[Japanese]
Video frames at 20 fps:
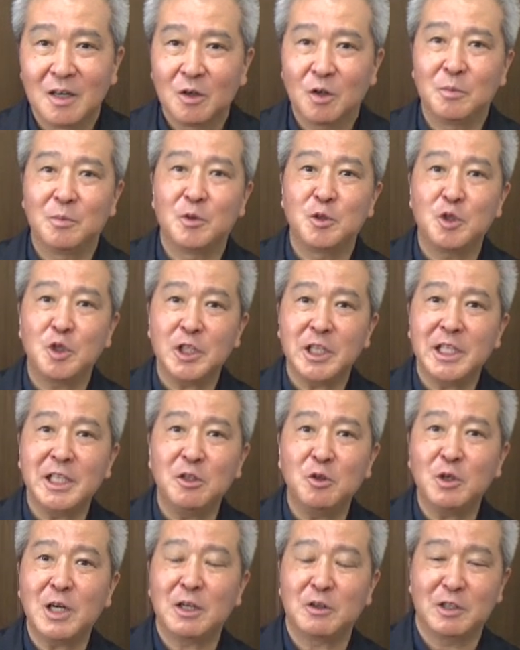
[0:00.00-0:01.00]
こうぶつ切り
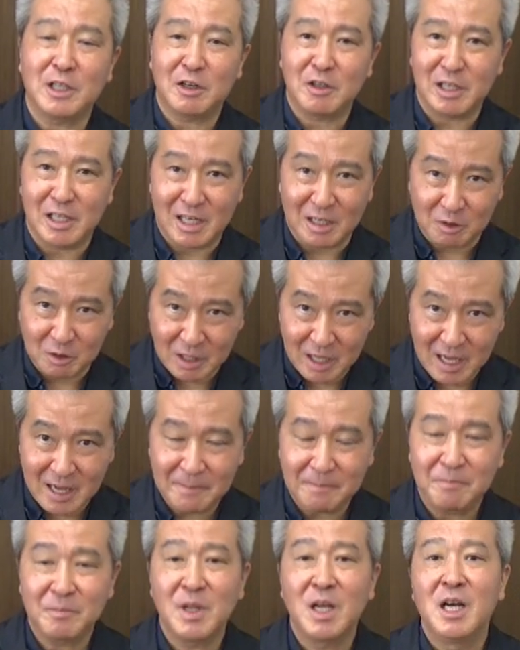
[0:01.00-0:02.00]
の音楽になるんじゃなく
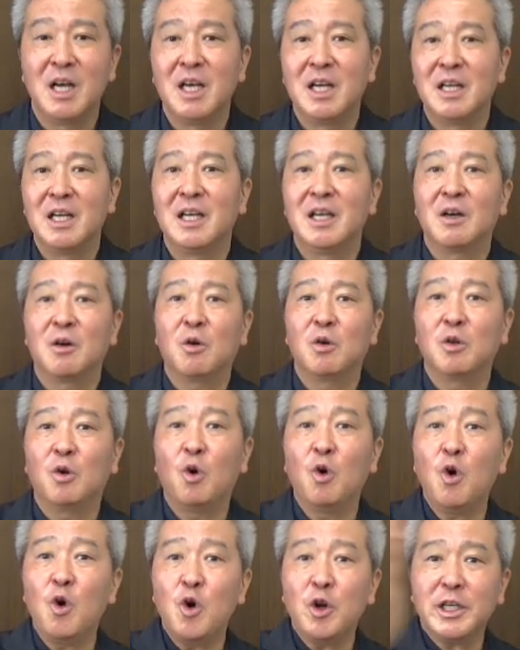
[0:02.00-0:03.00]
てこの
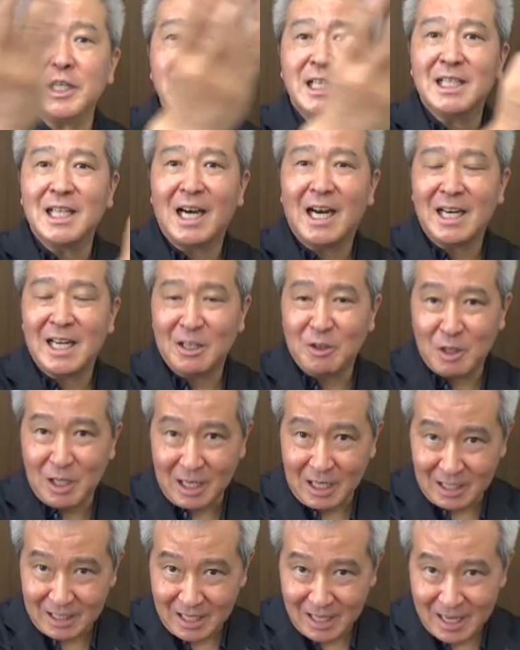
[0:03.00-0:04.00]
大きな流れの
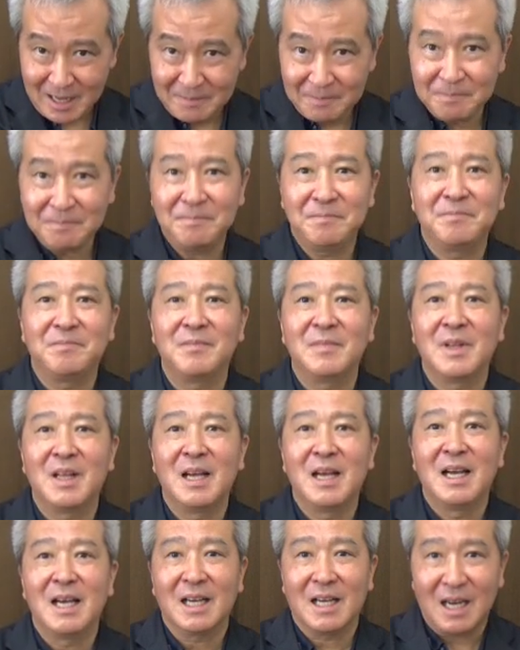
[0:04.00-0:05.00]
中で
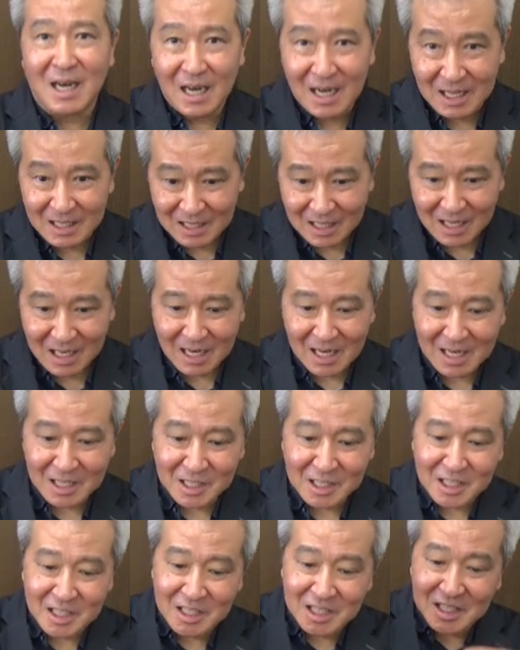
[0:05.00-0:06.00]
肩
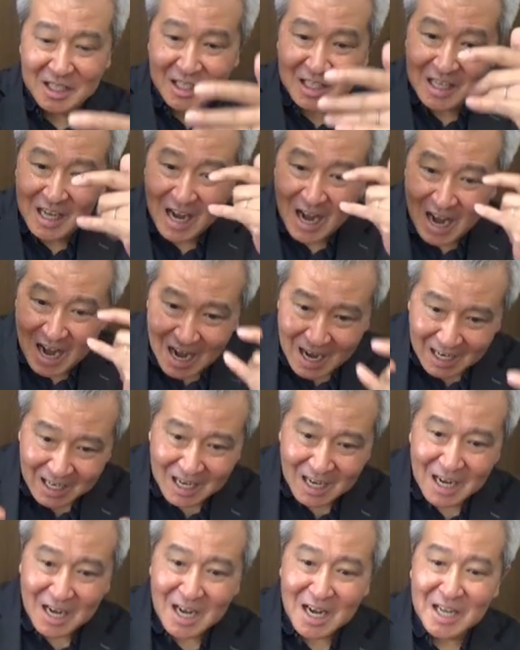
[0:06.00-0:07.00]
に
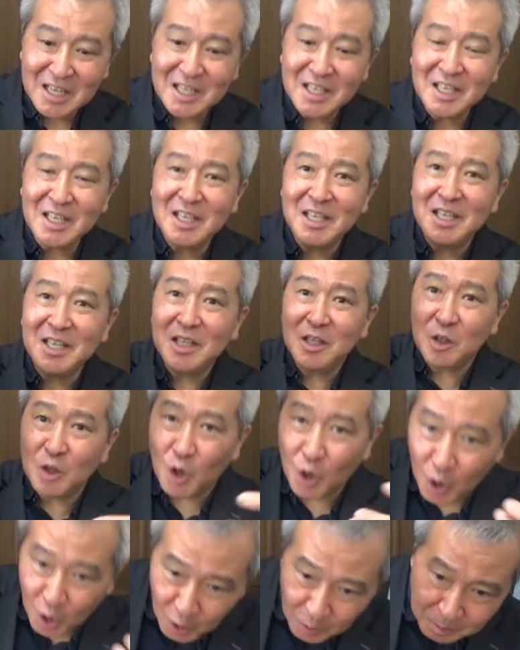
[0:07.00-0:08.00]
赤い
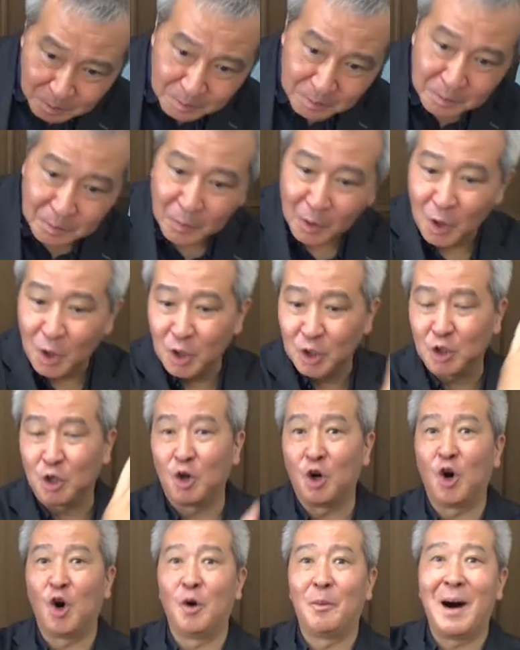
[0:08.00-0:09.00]
トンボ
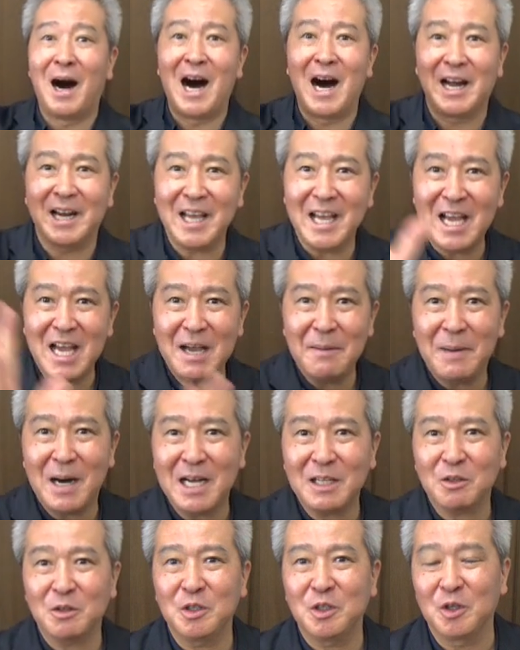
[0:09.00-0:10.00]
止まれ
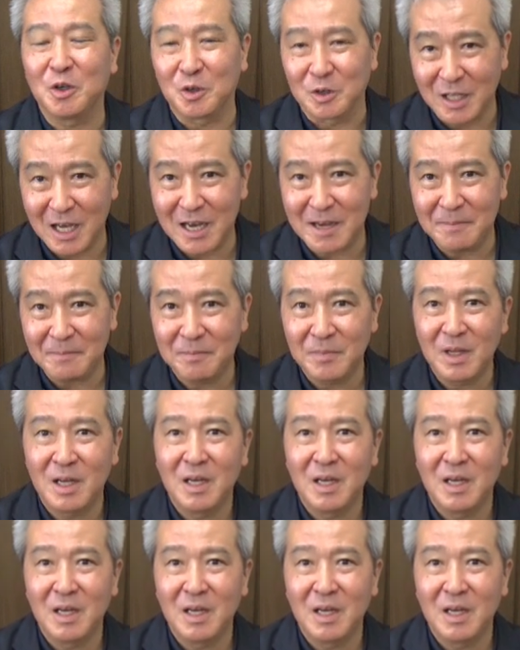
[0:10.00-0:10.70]
ばというような